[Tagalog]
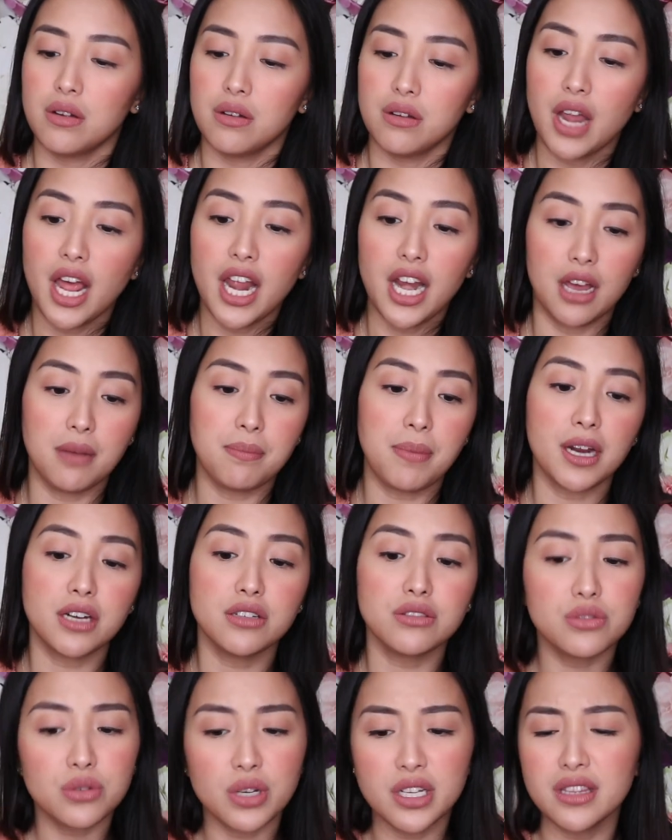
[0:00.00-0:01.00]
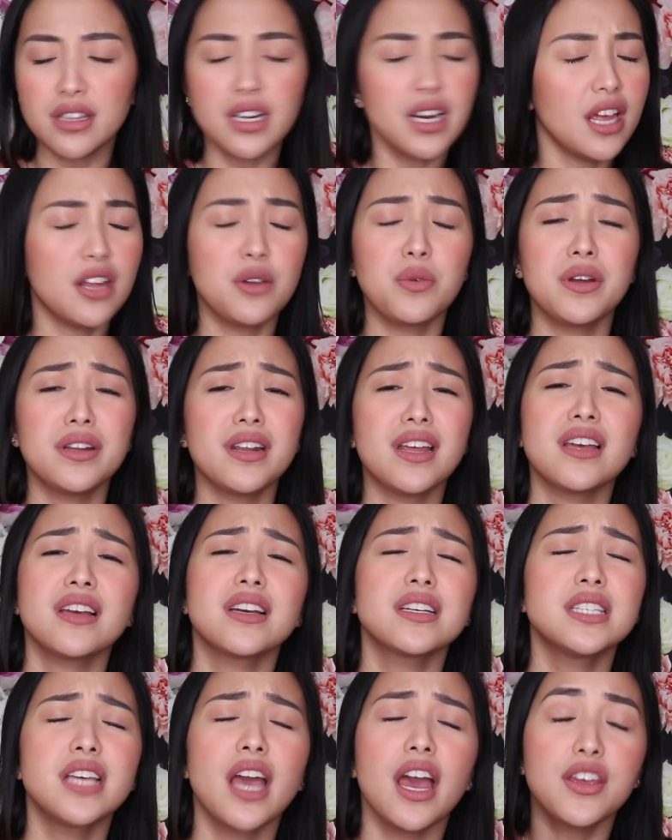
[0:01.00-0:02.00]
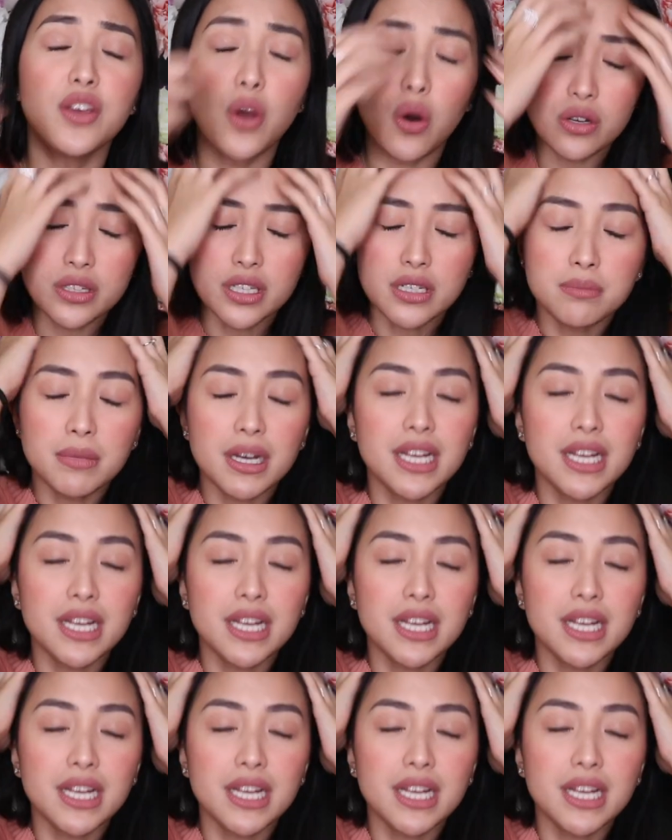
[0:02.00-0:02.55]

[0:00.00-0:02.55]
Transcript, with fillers: Wala lang. Parang 2 and 3 in 1 ay kasi ayoko nang